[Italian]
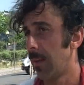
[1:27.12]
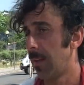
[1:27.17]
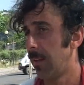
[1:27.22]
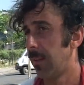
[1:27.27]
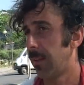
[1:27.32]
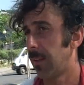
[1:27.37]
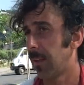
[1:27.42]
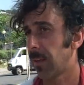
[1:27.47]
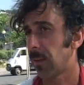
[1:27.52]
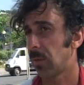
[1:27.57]

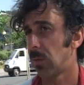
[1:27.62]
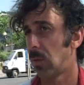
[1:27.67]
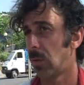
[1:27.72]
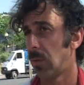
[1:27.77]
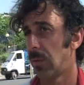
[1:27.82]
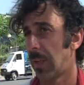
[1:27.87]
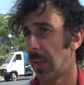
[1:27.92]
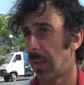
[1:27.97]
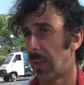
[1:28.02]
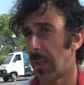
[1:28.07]

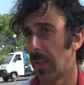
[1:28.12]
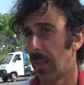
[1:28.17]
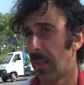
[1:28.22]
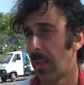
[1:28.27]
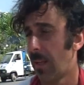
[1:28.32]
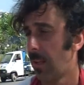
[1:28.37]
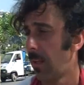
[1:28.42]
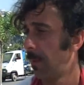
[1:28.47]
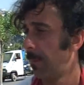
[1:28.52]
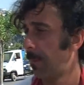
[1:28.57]
all'interno
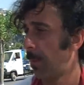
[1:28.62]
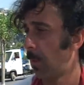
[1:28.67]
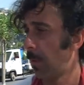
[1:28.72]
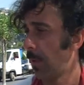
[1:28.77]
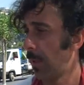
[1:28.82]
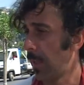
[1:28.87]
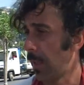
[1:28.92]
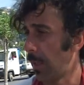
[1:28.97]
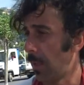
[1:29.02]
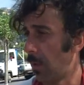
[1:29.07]
del
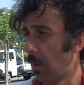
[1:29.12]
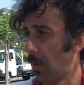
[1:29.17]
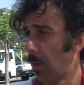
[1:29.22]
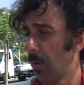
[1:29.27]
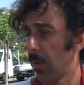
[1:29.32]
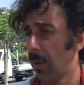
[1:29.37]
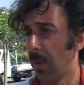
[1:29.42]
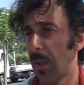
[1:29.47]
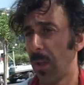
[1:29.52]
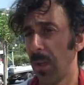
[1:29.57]

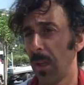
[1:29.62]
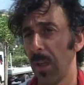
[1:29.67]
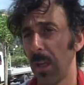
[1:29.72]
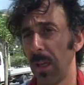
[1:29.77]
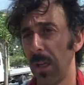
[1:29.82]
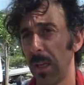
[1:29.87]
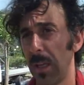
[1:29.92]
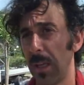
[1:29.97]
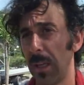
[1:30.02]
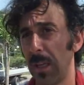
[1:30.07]
Pollino
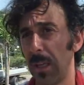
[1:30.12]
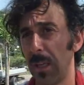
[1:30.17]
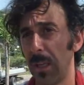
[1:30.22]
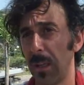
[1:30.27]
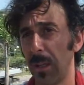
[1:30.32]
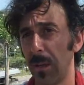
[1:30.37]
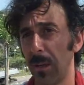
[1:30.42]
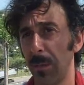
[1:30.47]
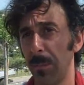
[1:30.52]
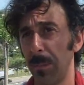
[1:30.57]

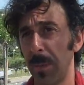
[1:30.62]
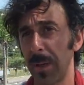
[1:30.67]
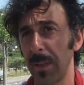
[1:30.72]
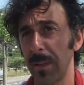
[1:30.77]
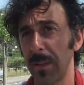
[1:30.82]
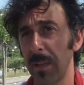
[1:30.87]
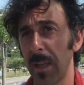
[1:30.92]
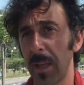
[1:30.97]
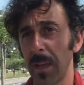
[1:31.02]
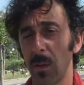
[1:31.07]
eh,
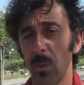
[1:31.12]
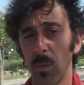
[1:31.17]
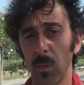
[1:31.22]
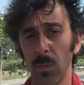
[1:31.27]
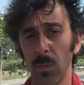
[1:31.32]
per dare